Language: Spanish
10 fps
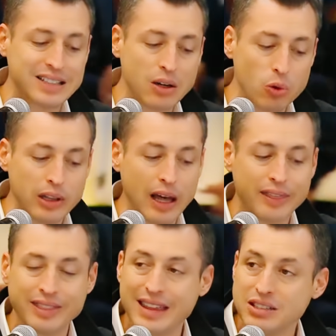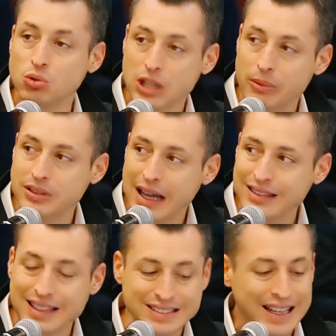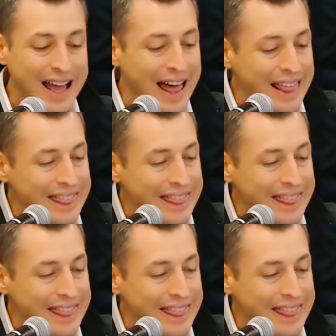la seguridad de sus habitantes